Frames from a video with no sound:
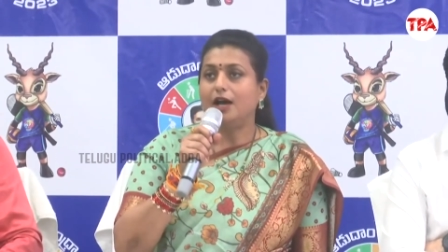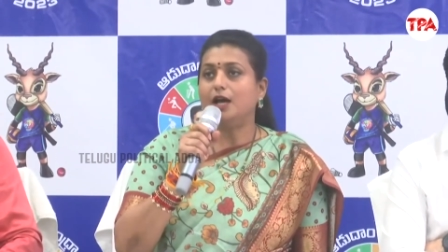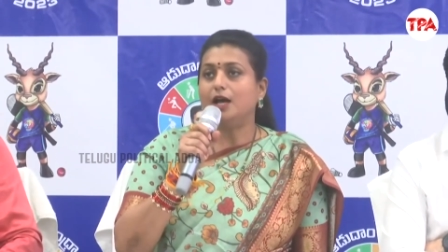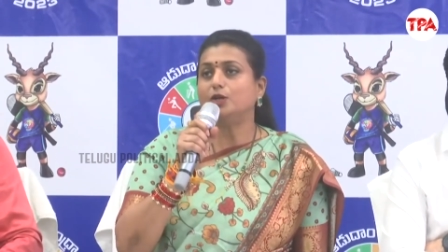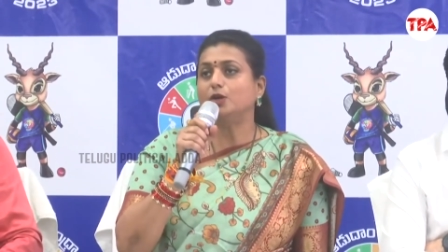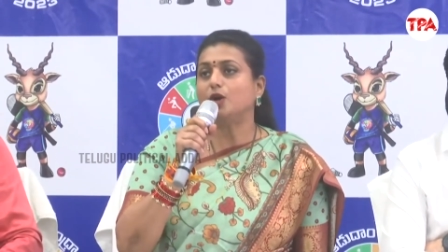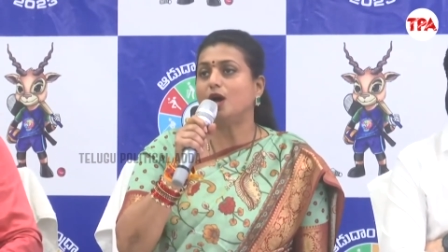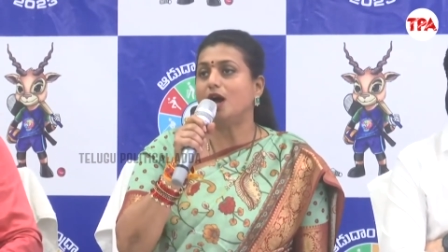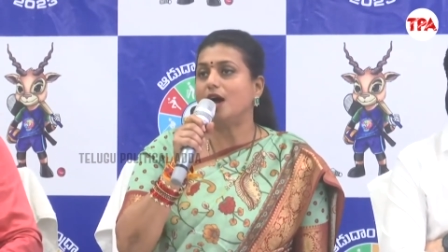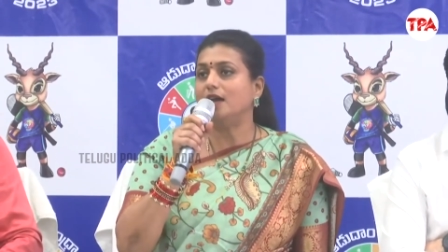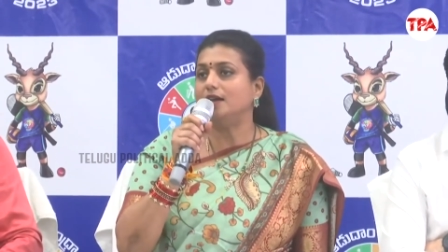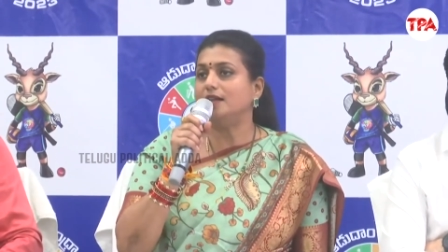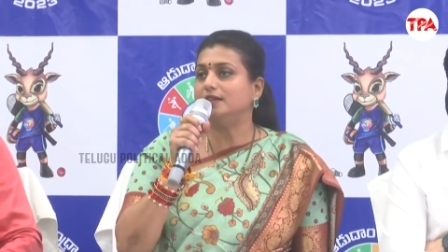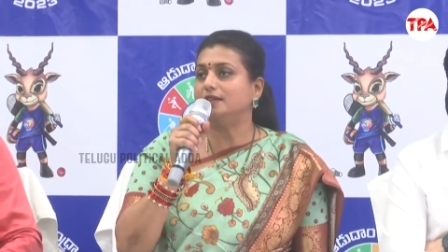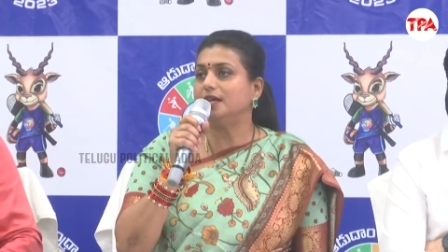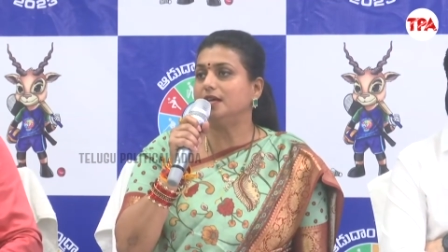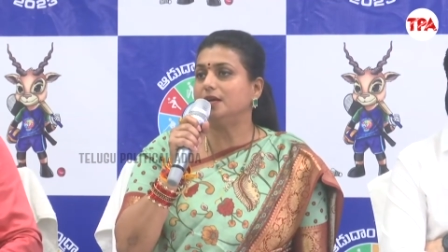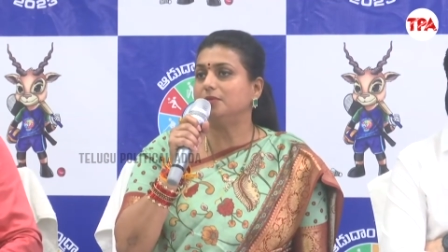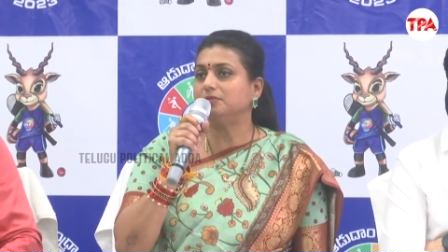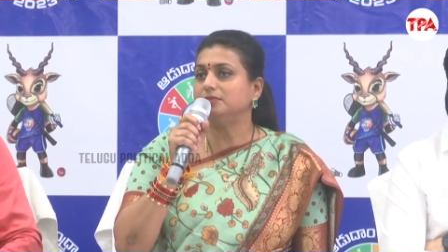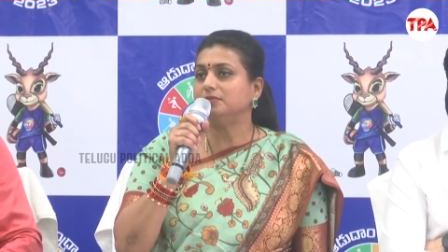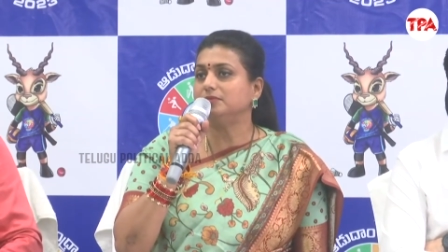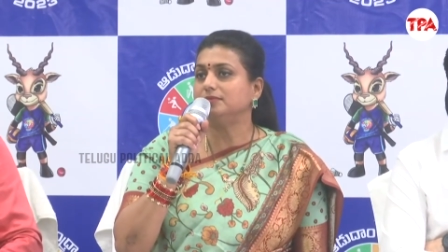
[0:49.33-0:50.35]
అటు
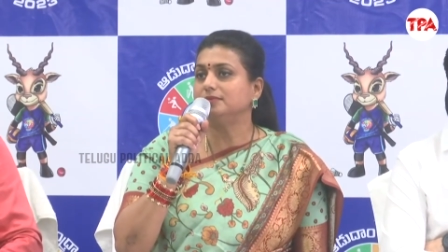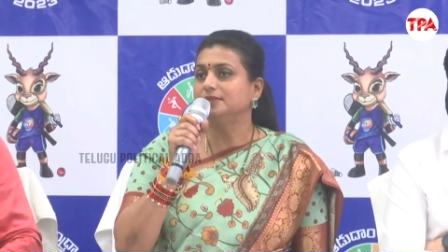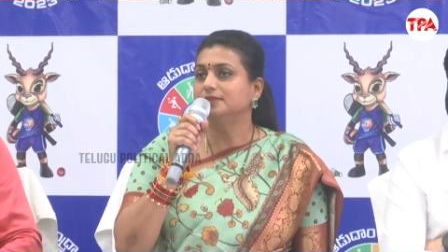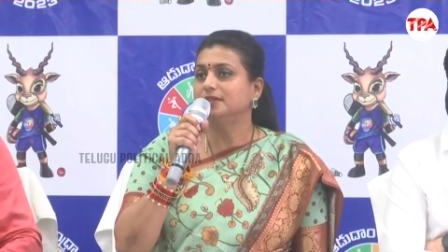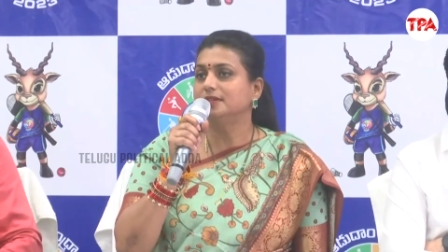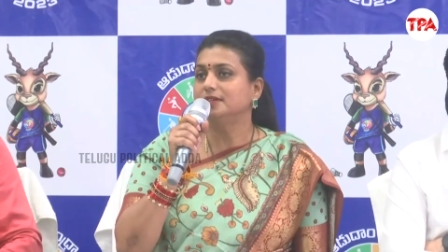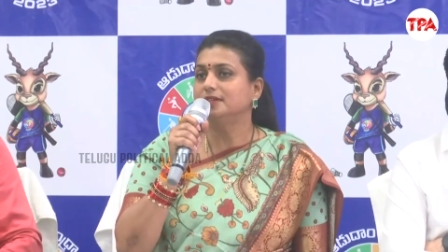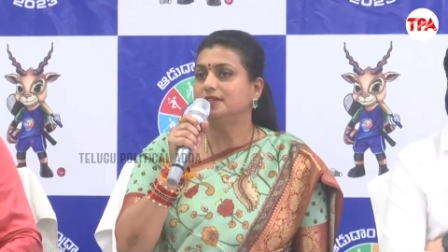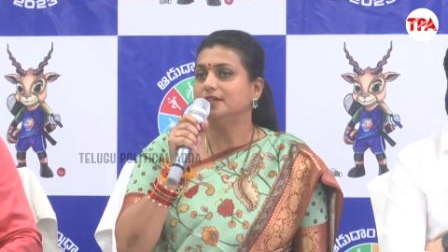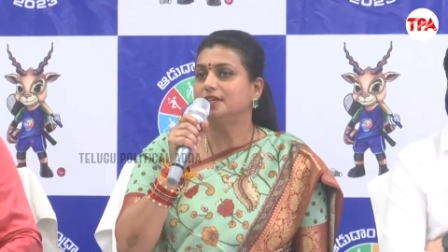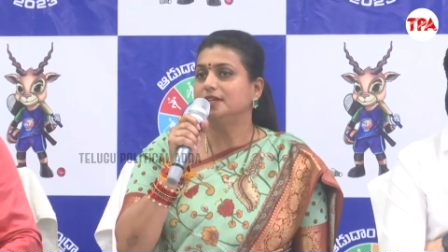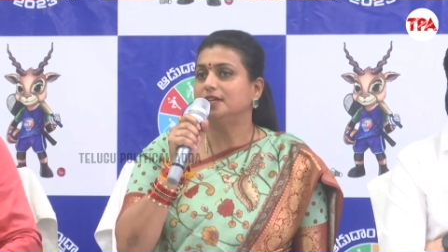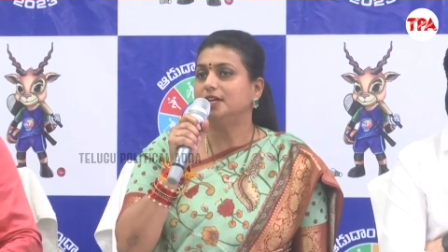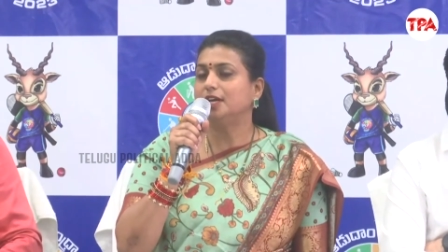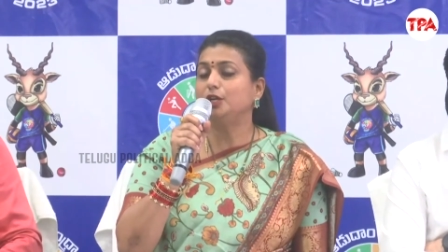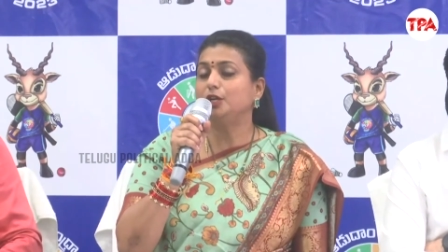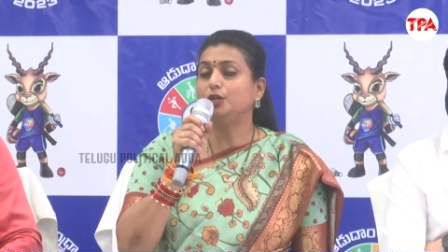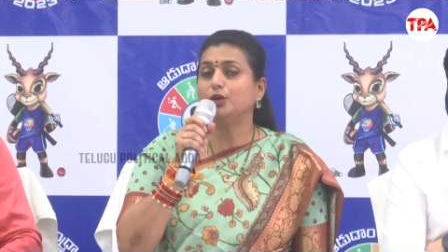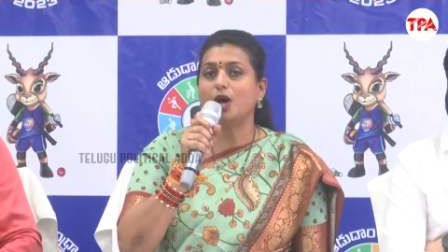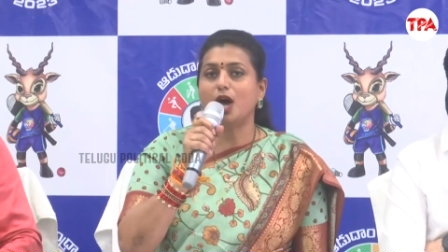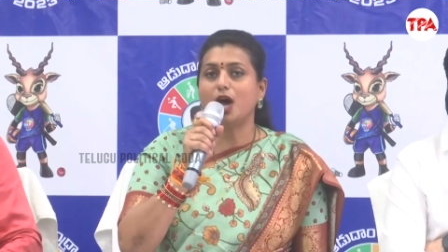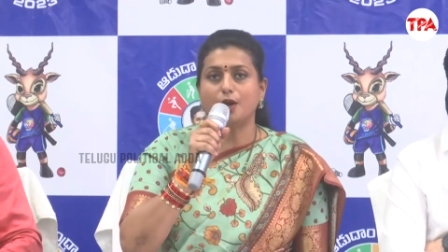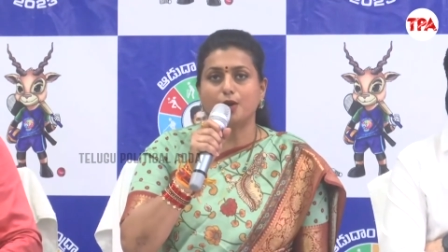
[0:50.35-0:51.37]
ఆనందం
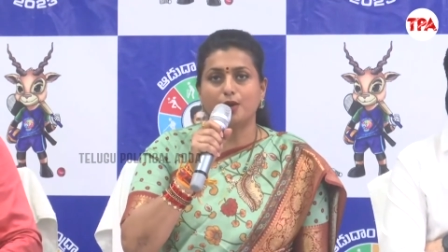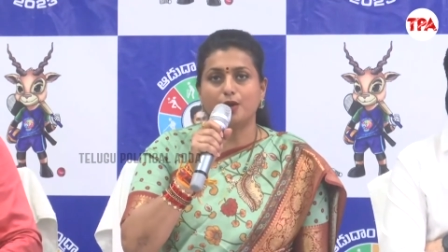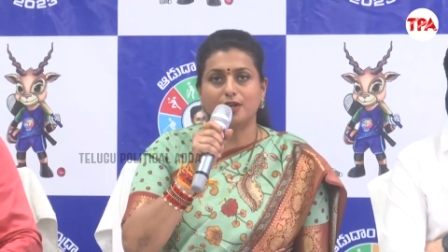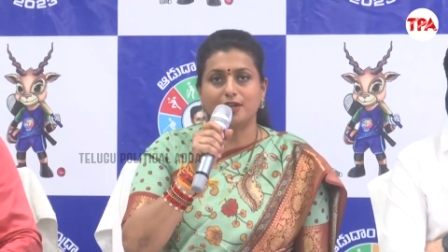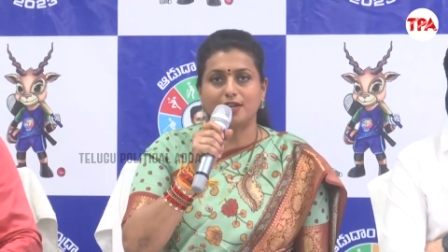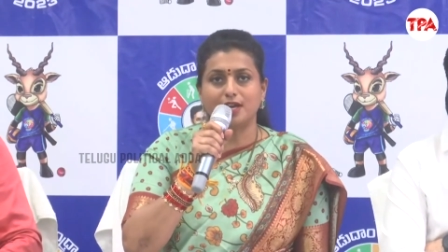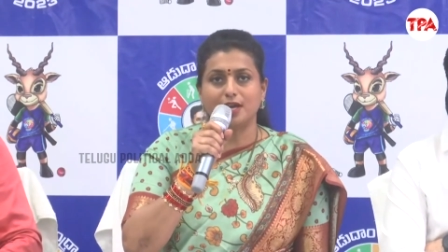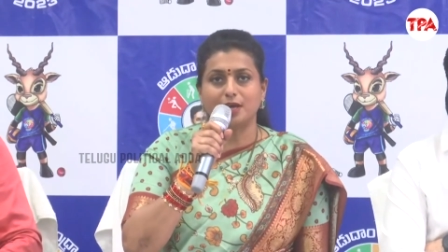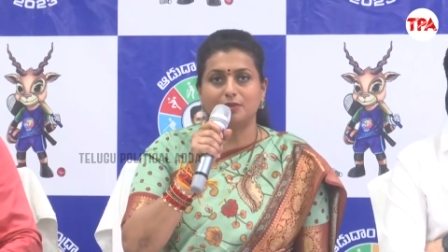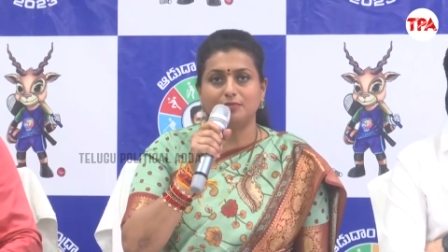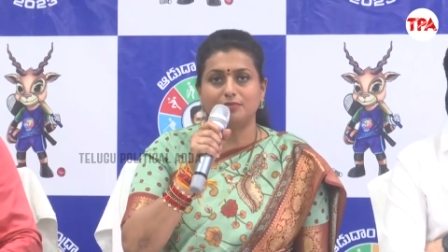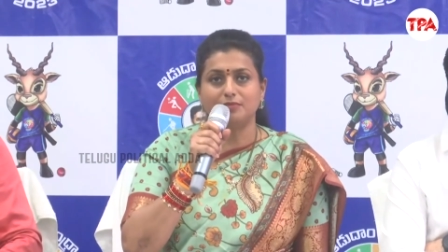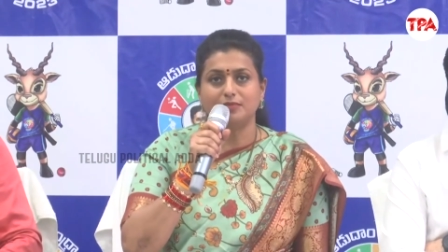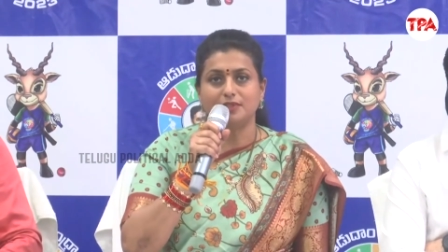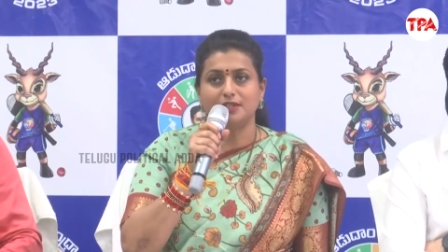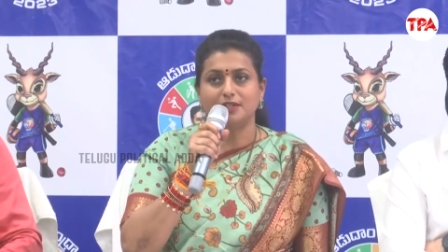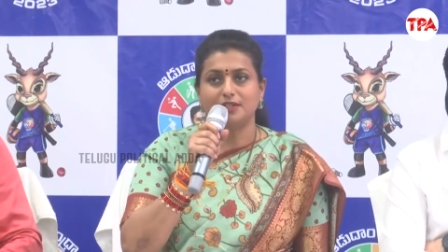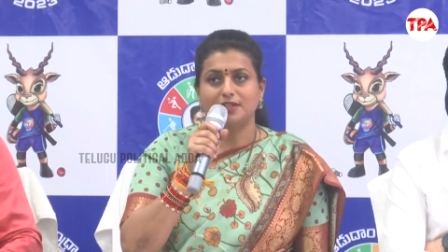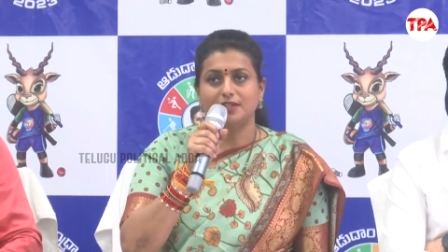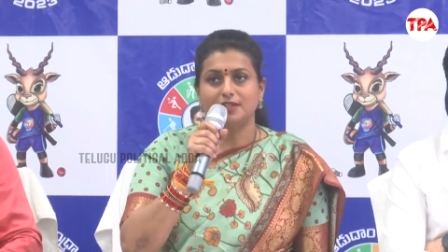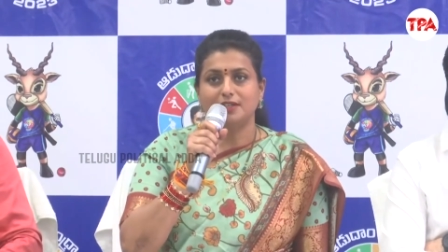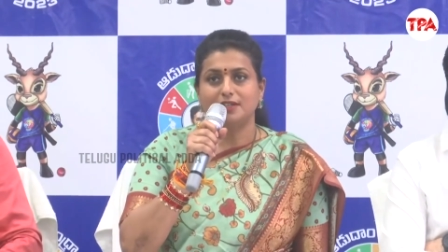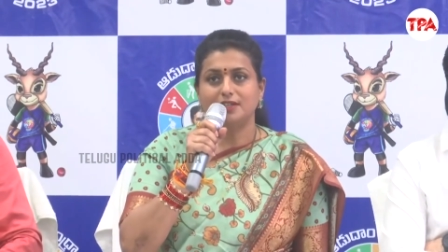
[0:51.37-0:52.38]
ఇటు ఆరోగ్యం
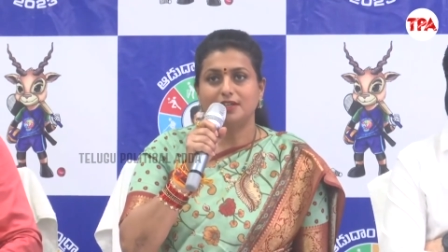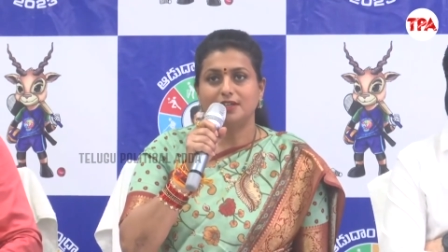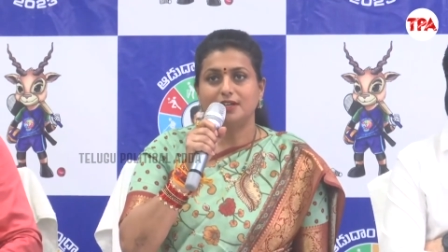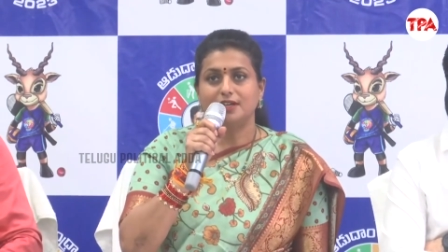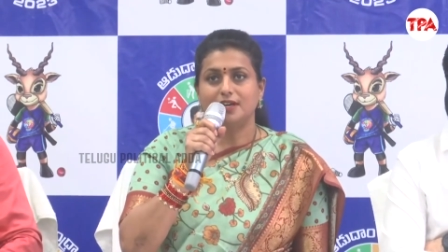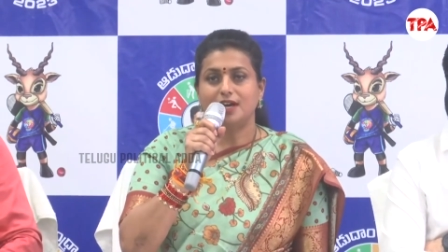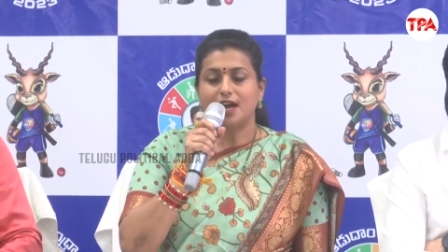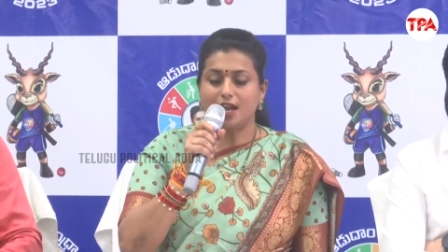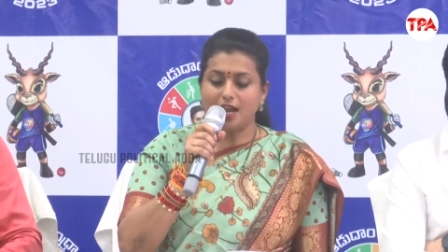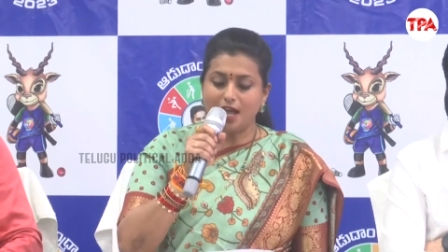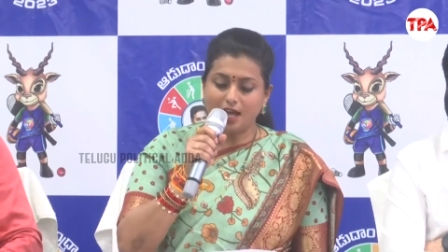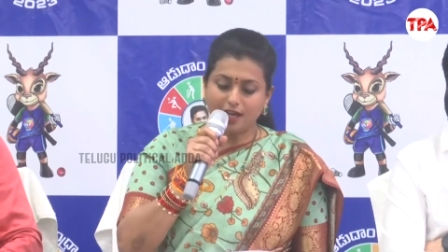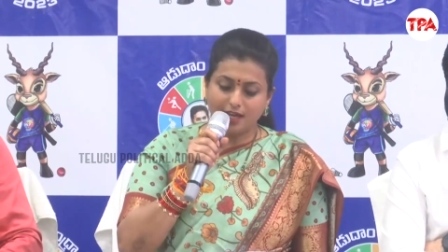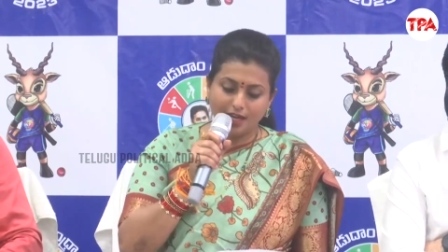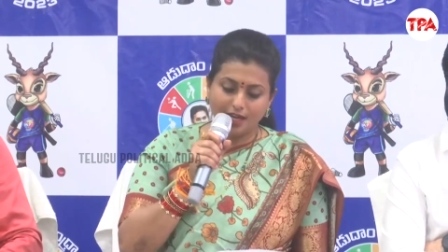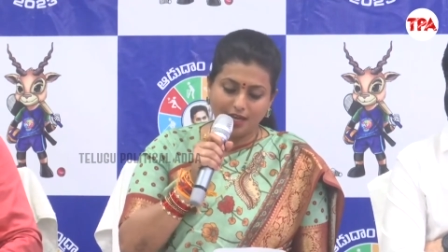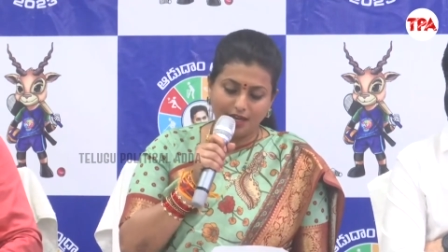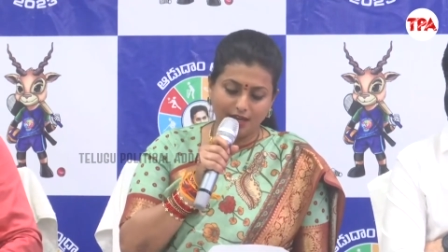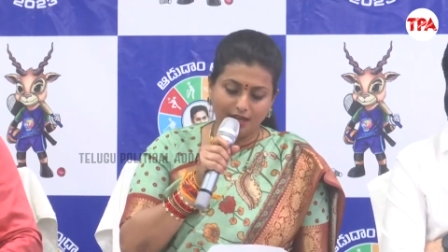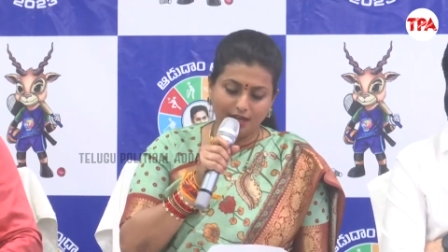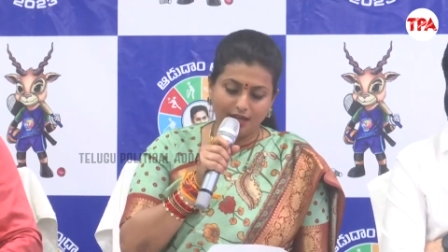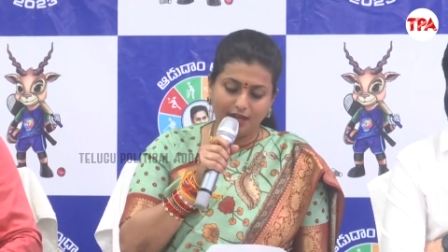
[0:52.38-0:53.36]
అలాగే